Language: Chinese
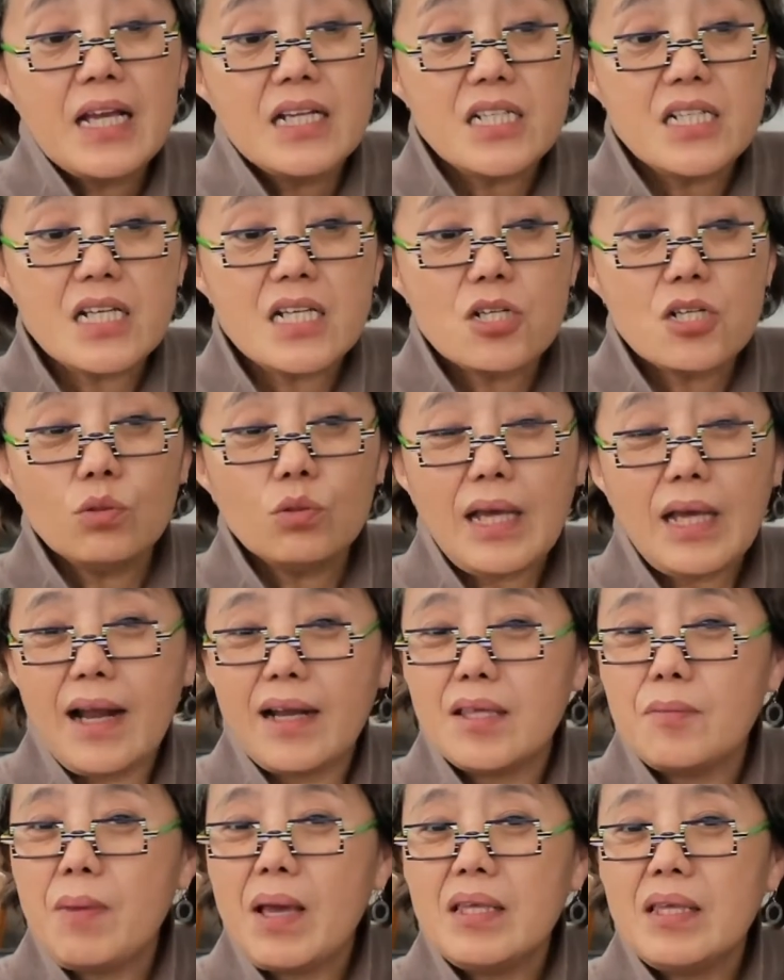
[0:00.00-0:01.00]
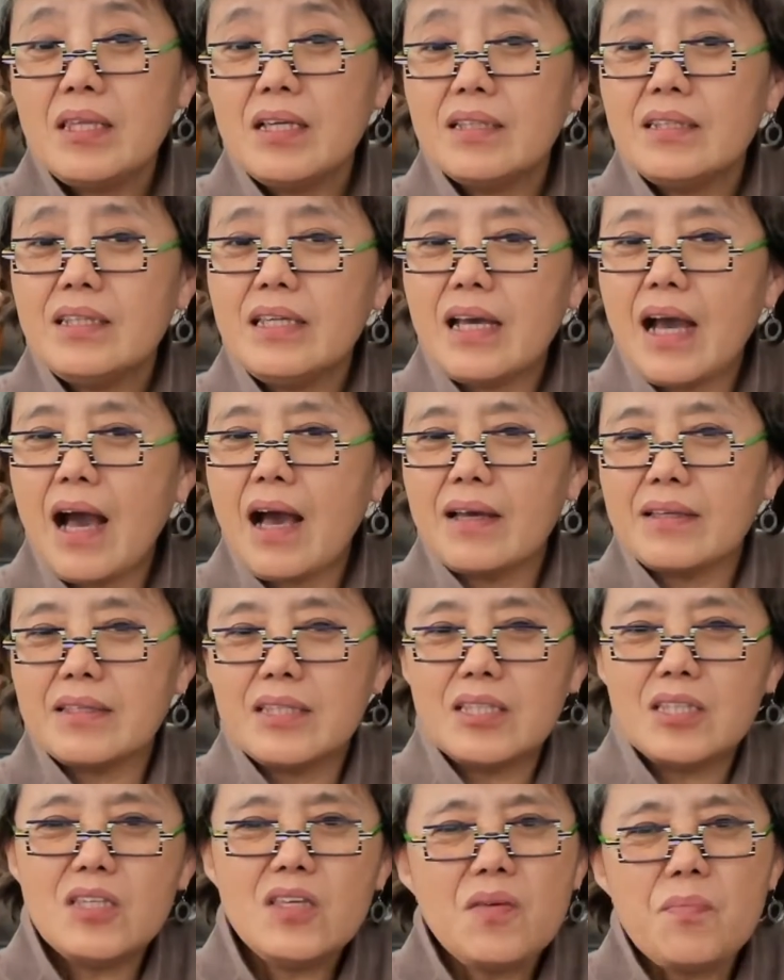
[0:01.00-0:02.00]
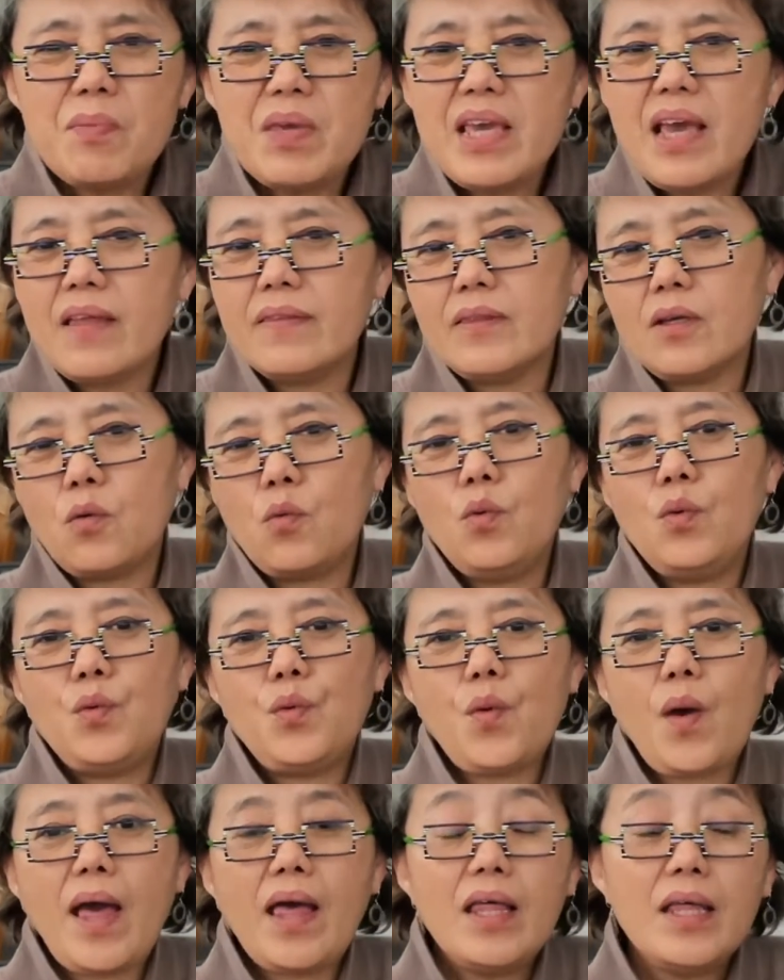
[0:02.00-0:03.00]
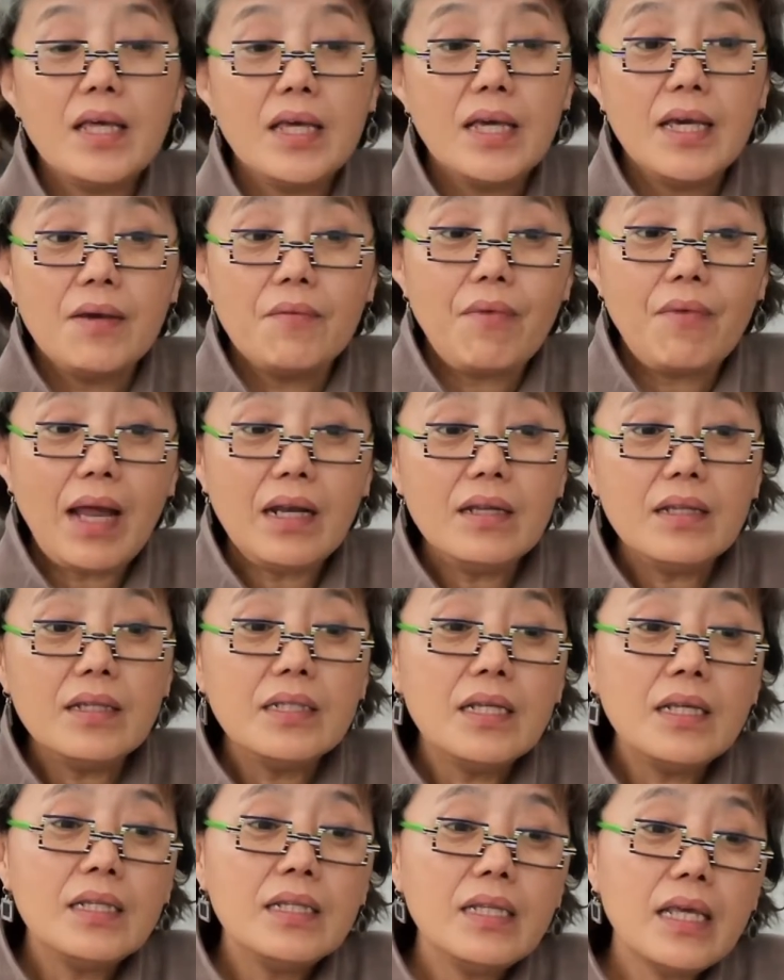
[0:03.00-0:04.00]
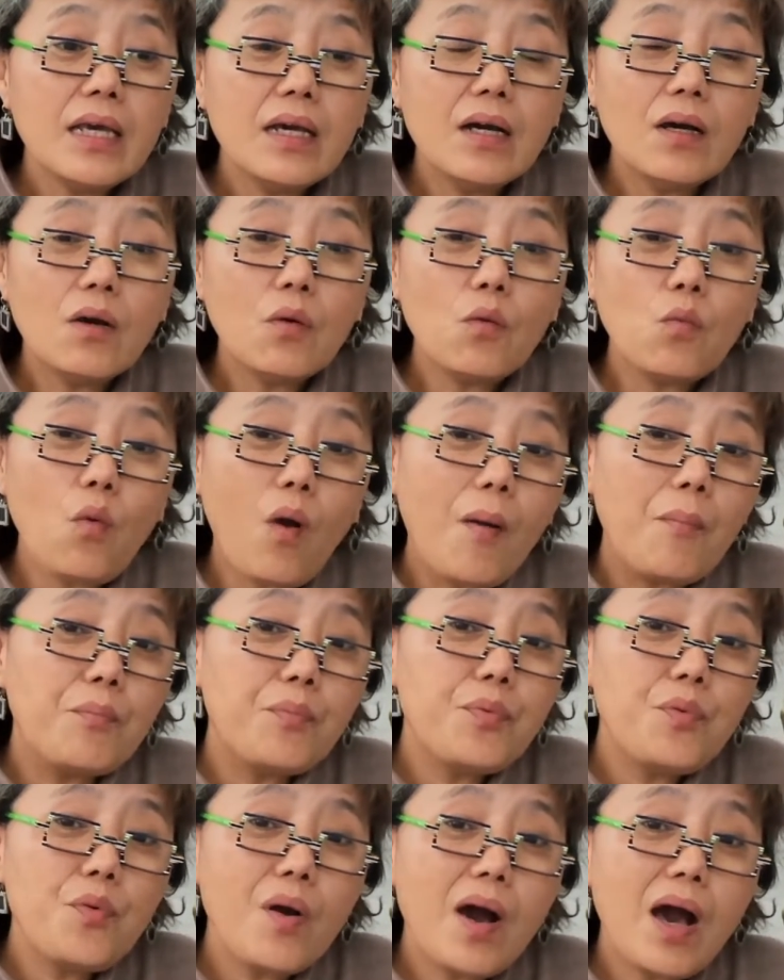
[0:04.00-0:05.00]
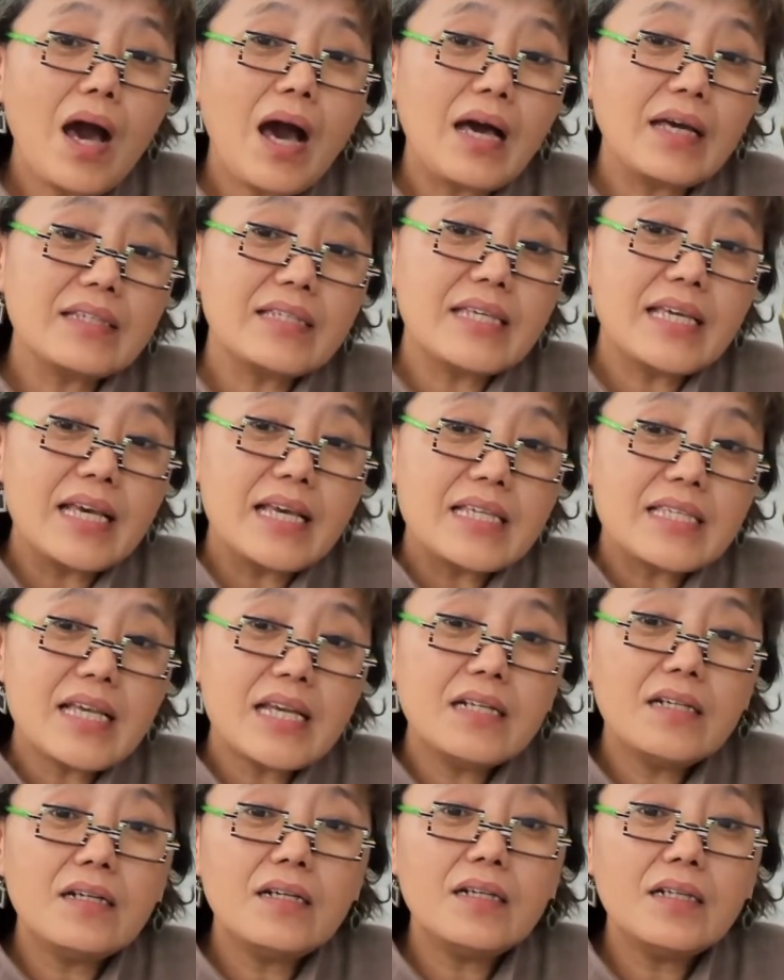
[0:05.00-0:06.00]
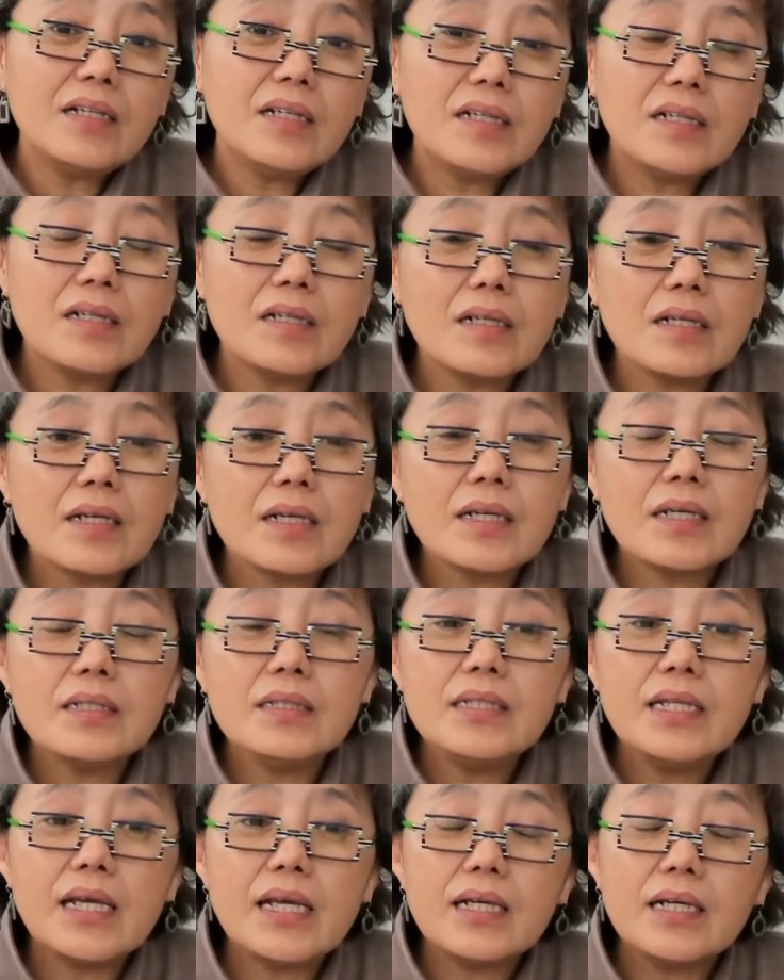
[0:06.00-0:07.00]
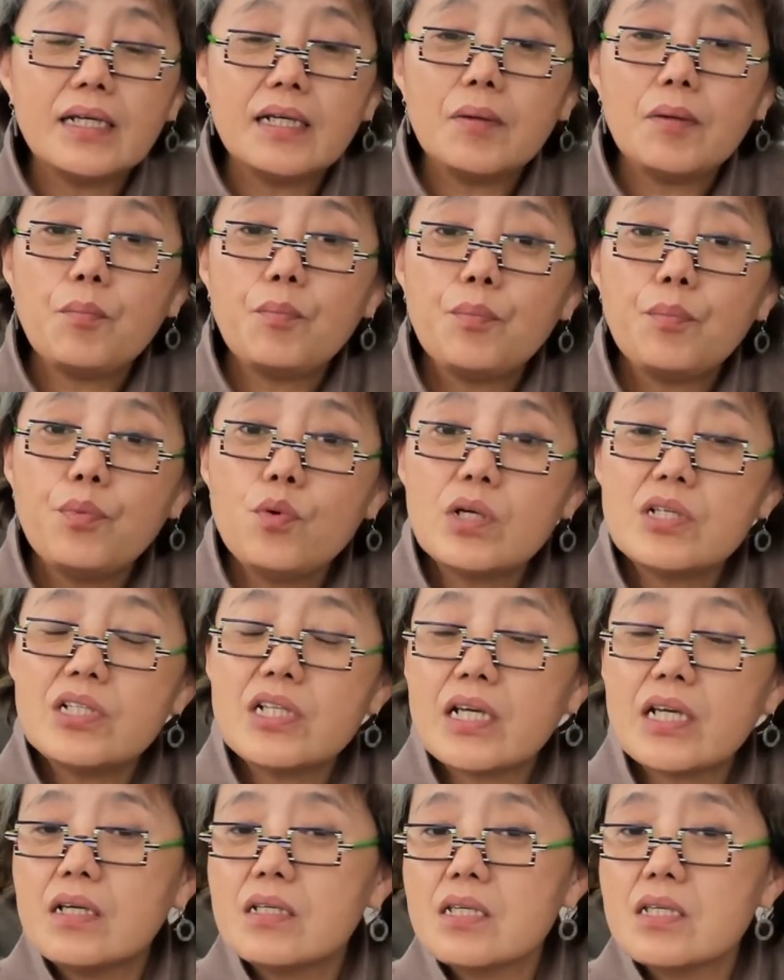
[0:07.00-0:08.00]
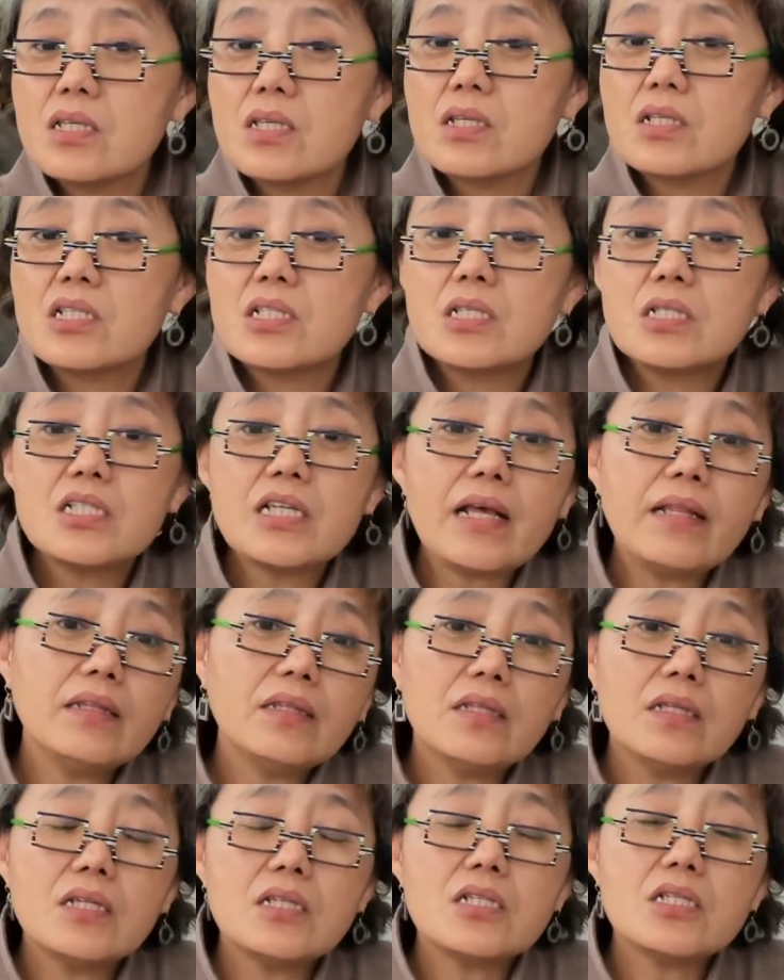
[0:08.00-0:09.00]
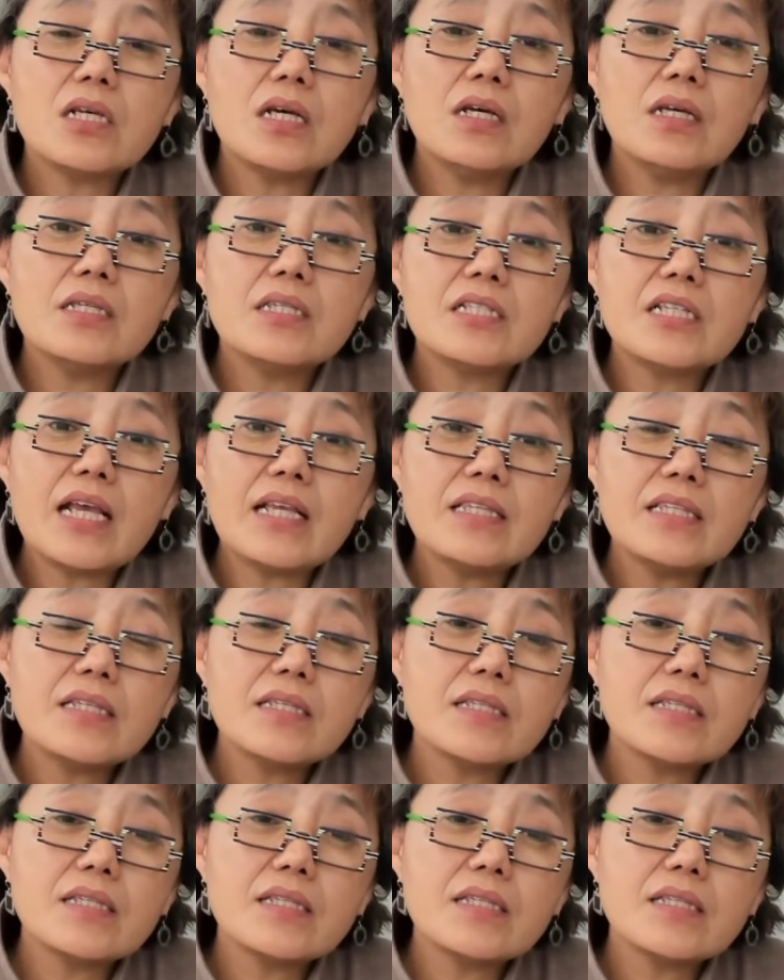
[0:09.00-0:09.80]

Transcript: 这时候塔利班营地啊一片混乱，完了呢，那个广播啊也在那儿跟那个播这个战呃战